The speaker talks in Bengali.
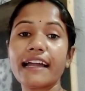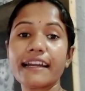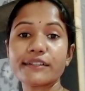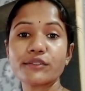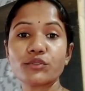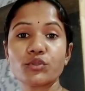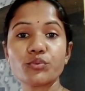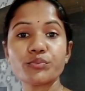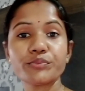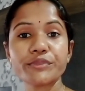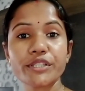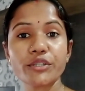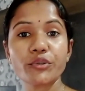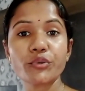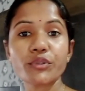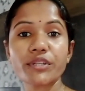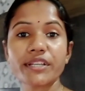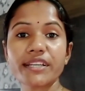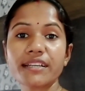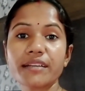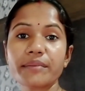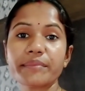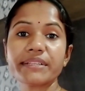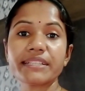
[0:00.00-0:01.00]
আর ঘুম থেকে
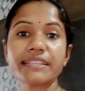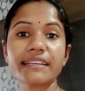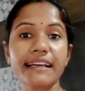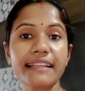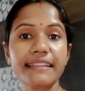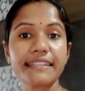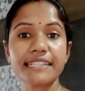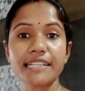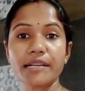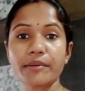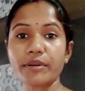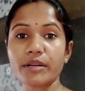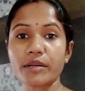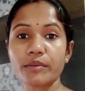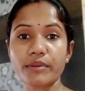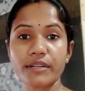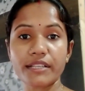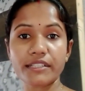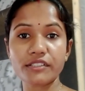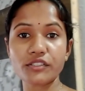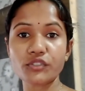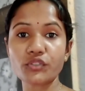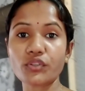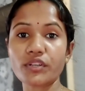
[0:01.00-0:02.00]
উঠে আমি ছাদে জামা
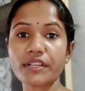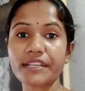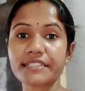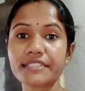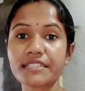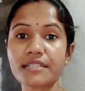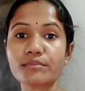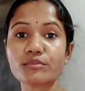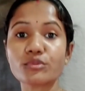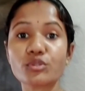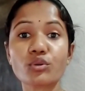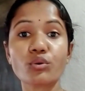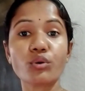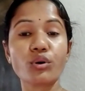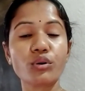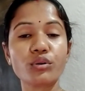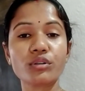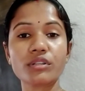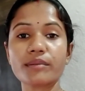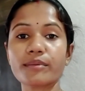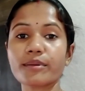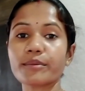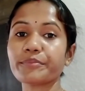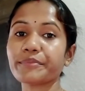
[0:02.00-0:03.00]
কাপড় আনতে চলে গেছিলাম যে
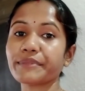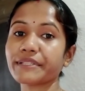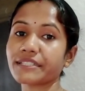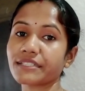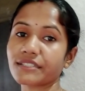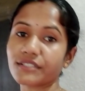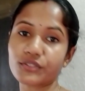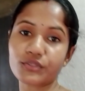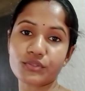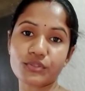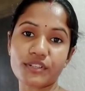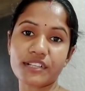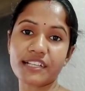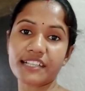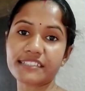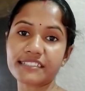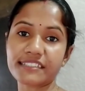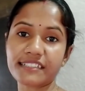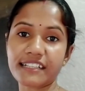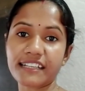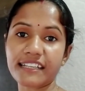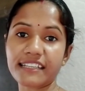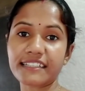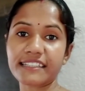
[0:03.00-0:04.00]
কখন আবার বৃষ্টি চলে
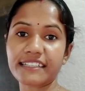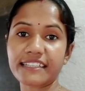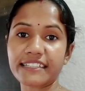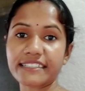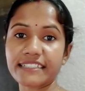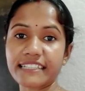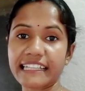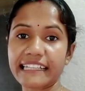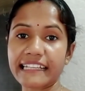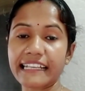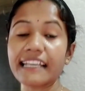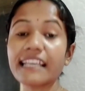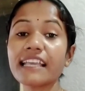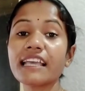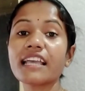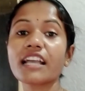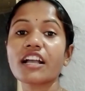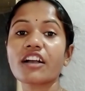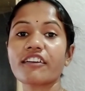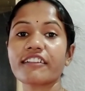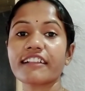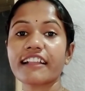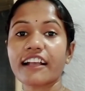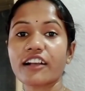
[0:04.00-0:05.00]
আসে নাকি কে জানে
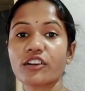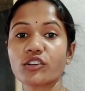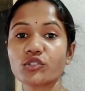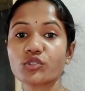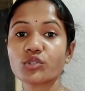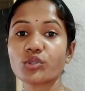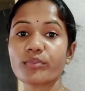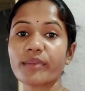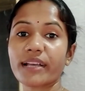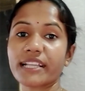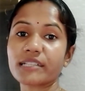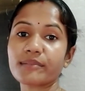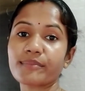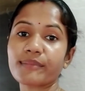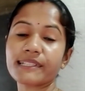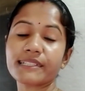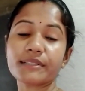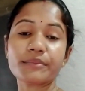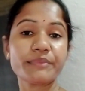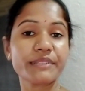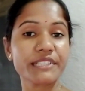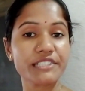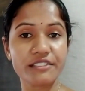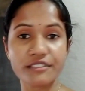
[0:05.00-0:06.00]
কারণ এখন তো মাঝে
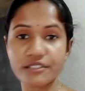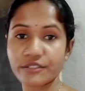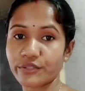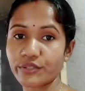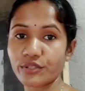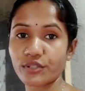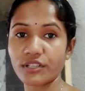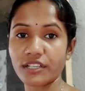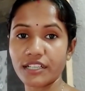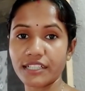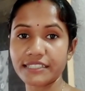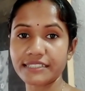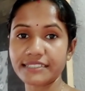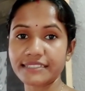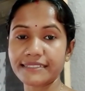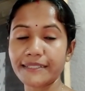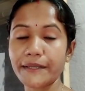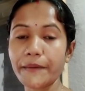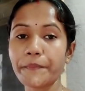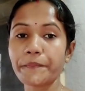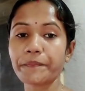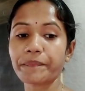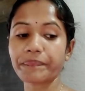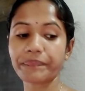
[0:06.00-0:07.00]
মাঝে বৃষ্টি চলে
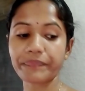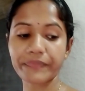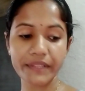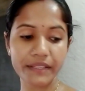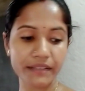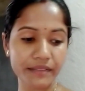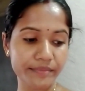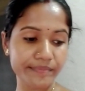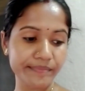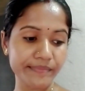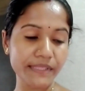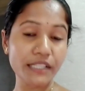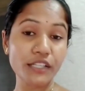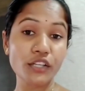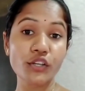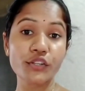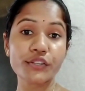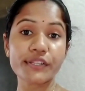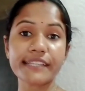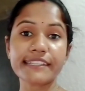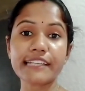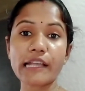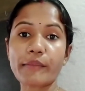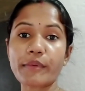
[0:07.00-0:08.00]
আসছে
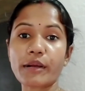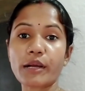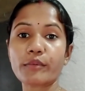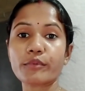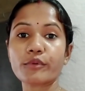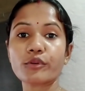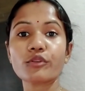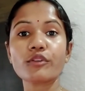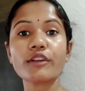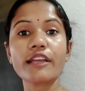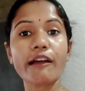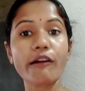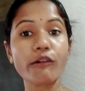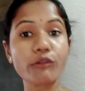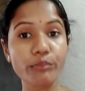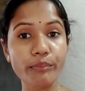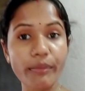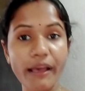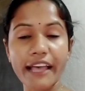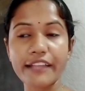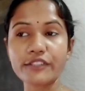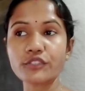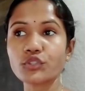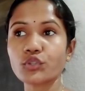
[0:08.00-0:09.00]
তাই জামা কাপড়গুলো এখন
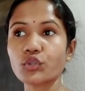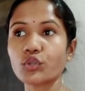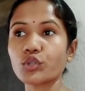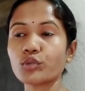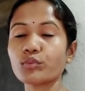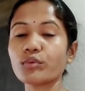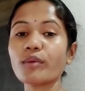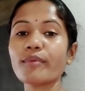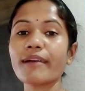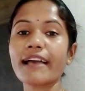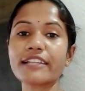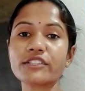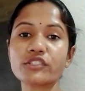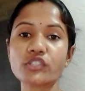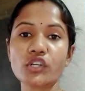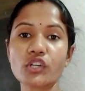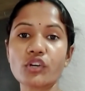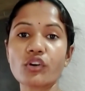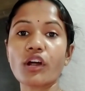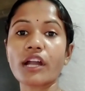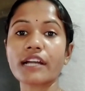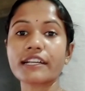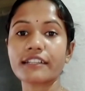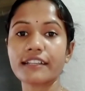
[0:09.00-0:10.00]
ভাজ করব ভাজ
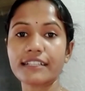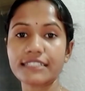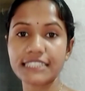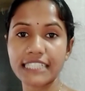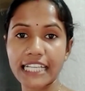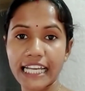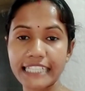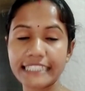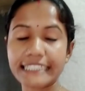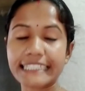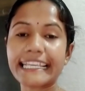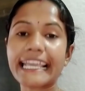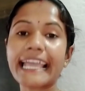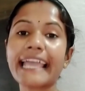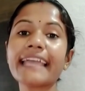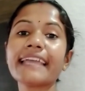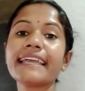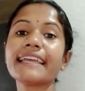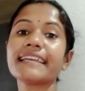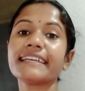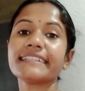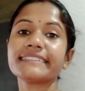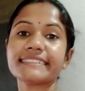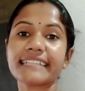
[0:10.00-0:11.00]
করে ঘরটা ঝাড় দিয়ে
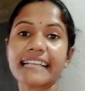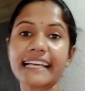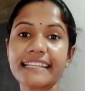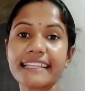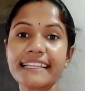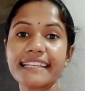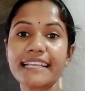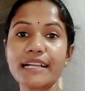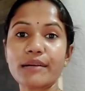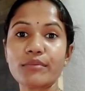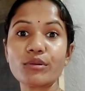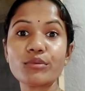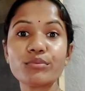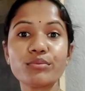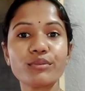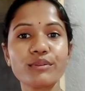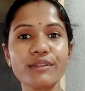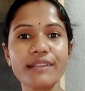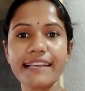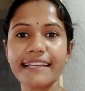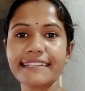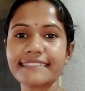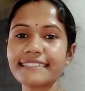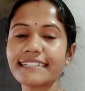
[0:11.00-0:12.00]
ছাদে যাব
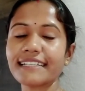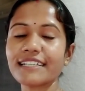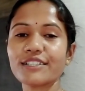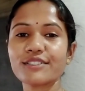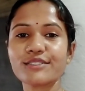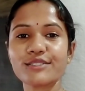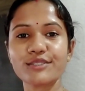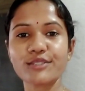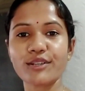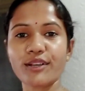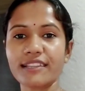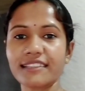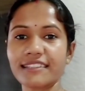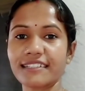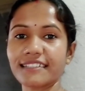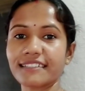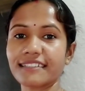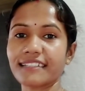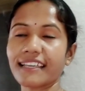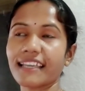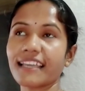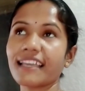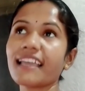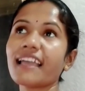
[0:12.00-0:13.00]
ফুল গাছে জল
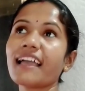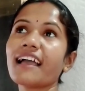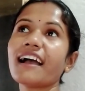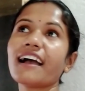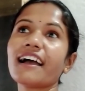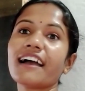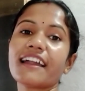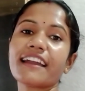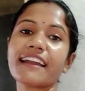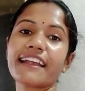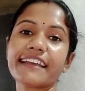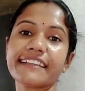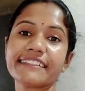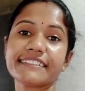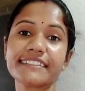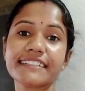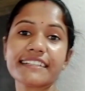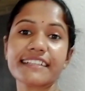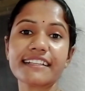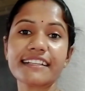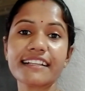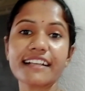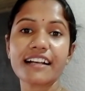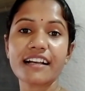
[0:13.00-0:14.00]
দিতে আর
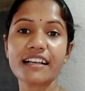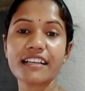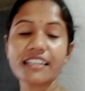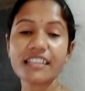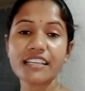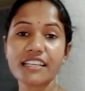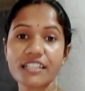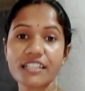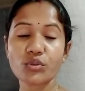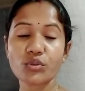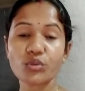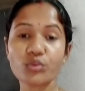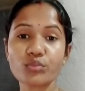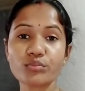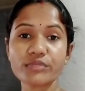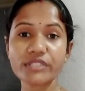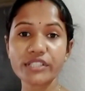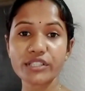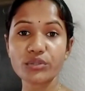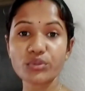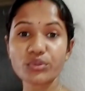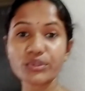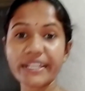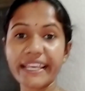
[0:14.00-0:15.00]
আজকে না ঘুম
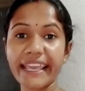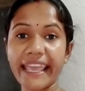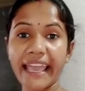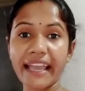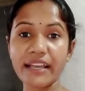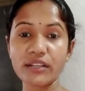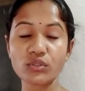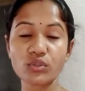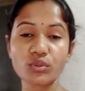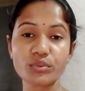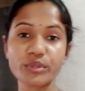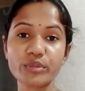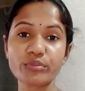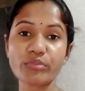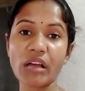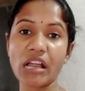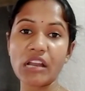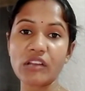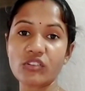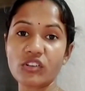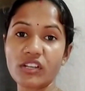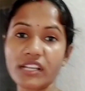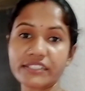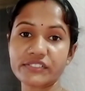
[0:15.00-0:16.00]
থেকে উঠে একদমই
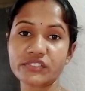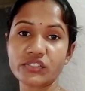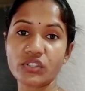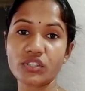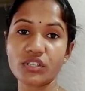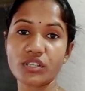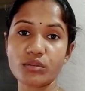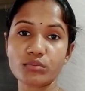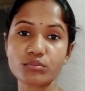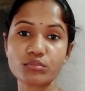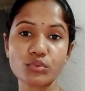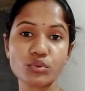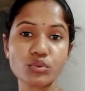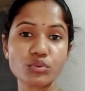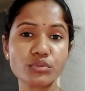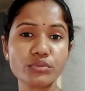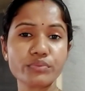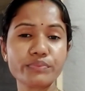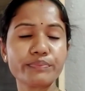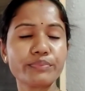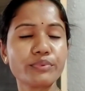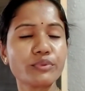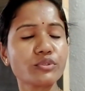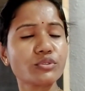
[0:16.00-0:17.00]
ভালো লাগছিল না মুড
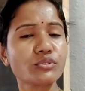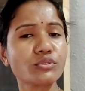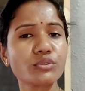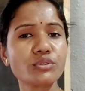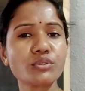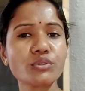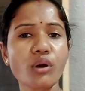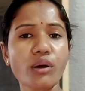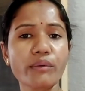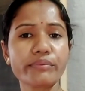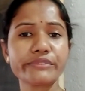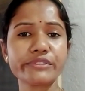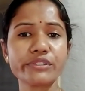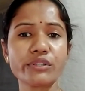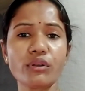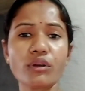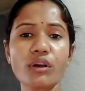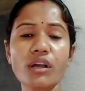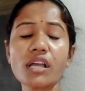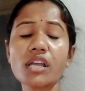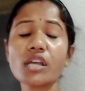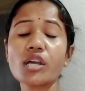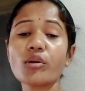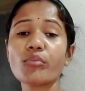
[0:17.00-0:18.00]
প্রচণ্ড অফ ছিল
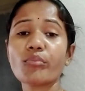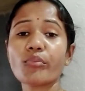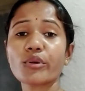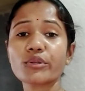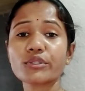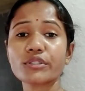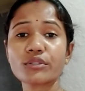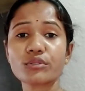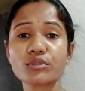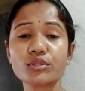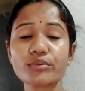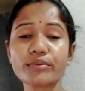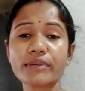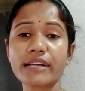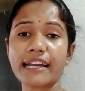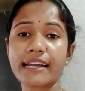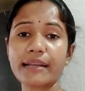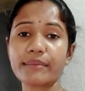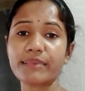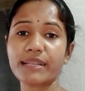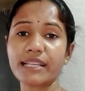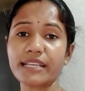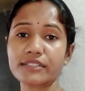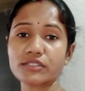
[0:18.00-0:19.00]
মনটা খুব
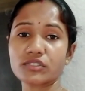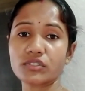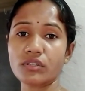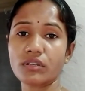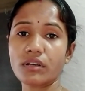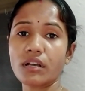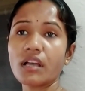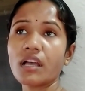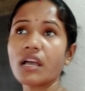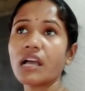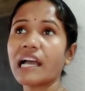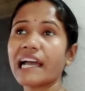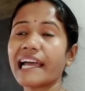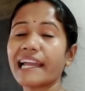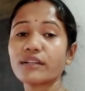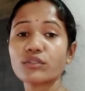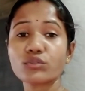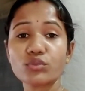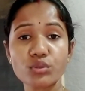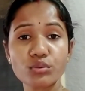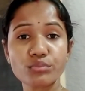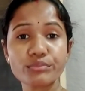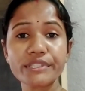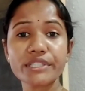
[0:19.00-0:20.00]
খারাপ লাগছিল আর
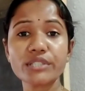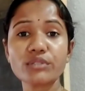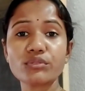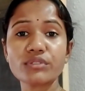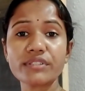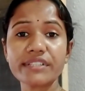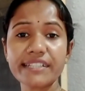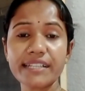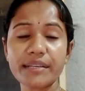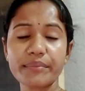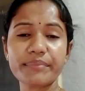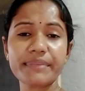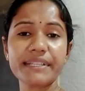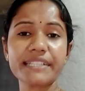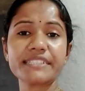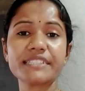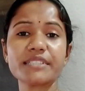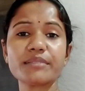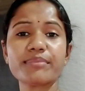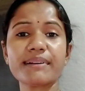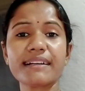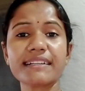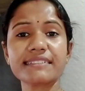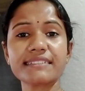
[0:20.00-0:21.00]
ঘুম থেকে উঠলে না
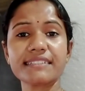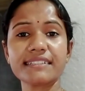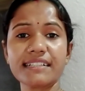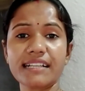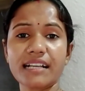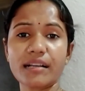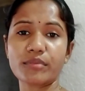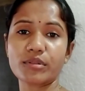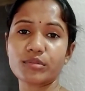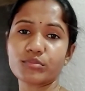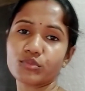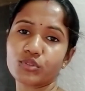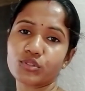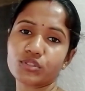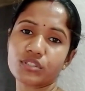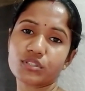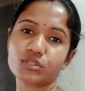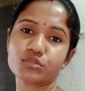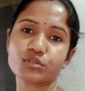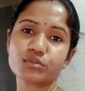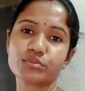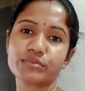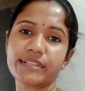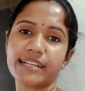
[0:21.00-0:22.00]
বেশিরভাগ দিনে আমার
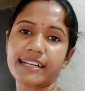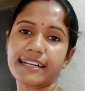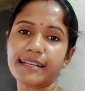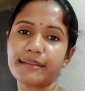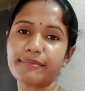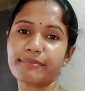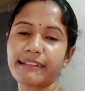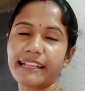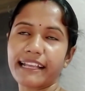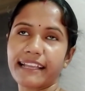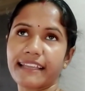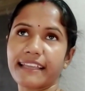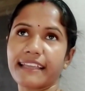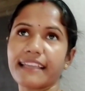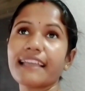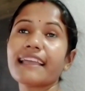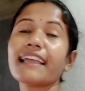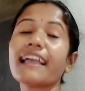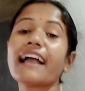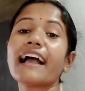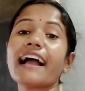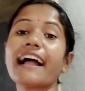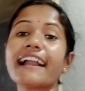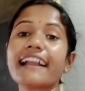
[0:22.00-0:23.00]
মনটা খুব খারাপ থাকে
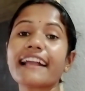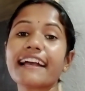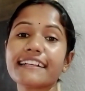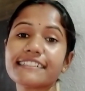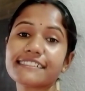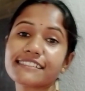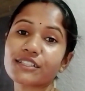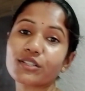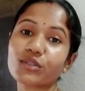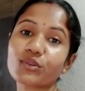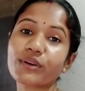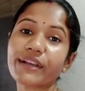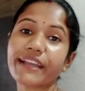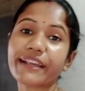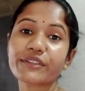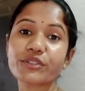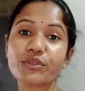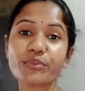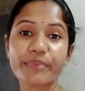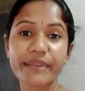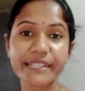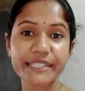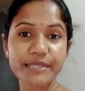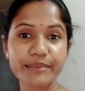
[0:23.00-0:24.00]
আর আজকে ওকে
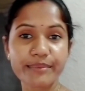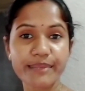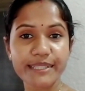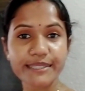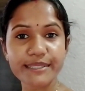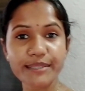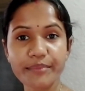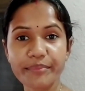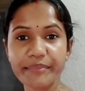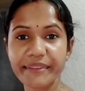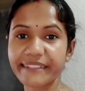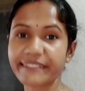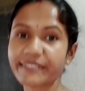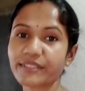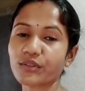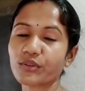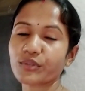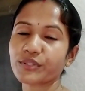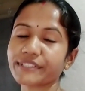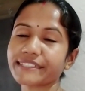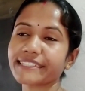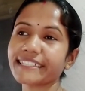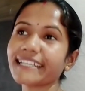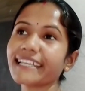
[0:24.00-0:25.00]
একটু বেশি বেশি মিস
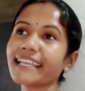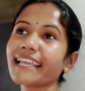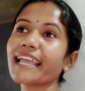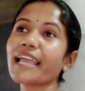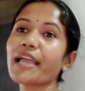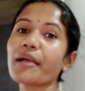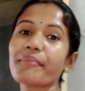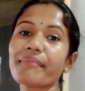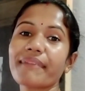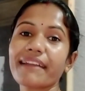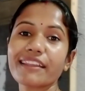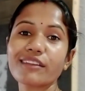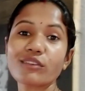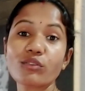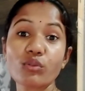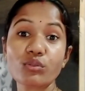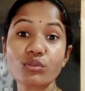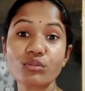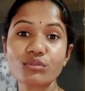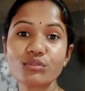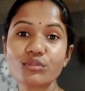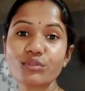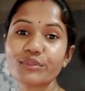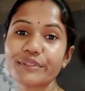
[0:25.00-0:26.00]
করছি মানে
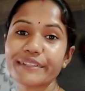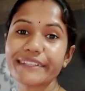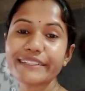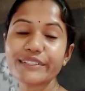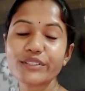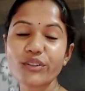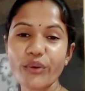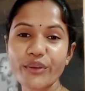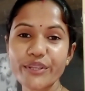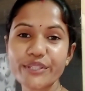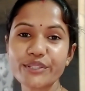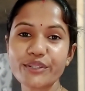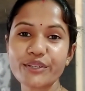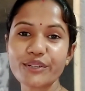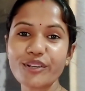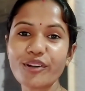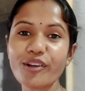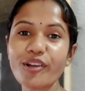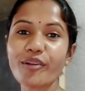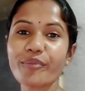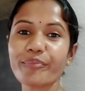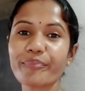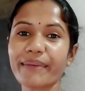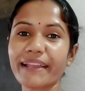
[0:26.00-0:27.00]
নতুন রুটিন তো ওই জন্য
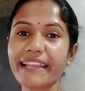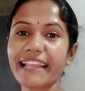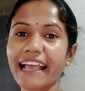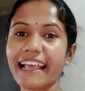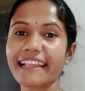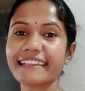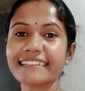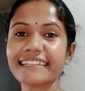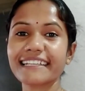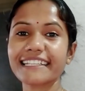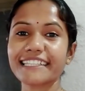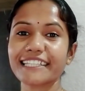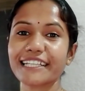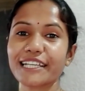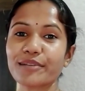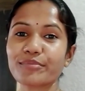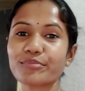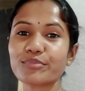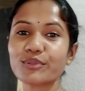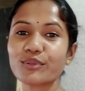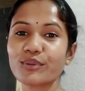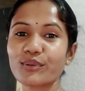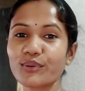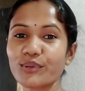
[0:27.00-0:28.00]
মানে আজকে থেকে
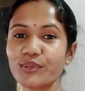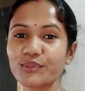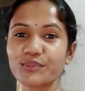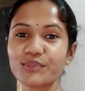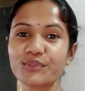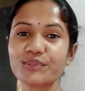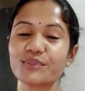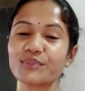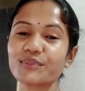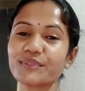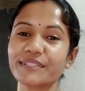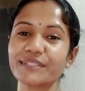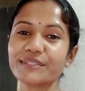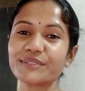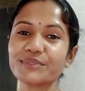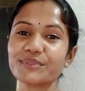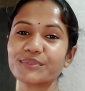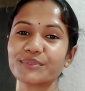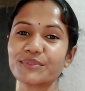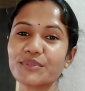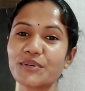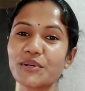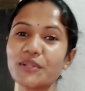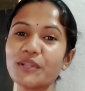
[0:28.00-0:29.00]
পুরো নতুন রুটিন
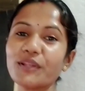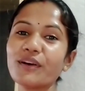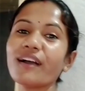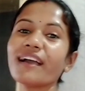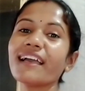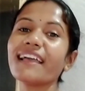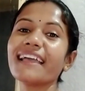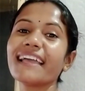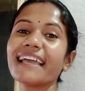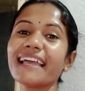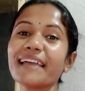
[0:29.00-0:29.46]
শুরু হলো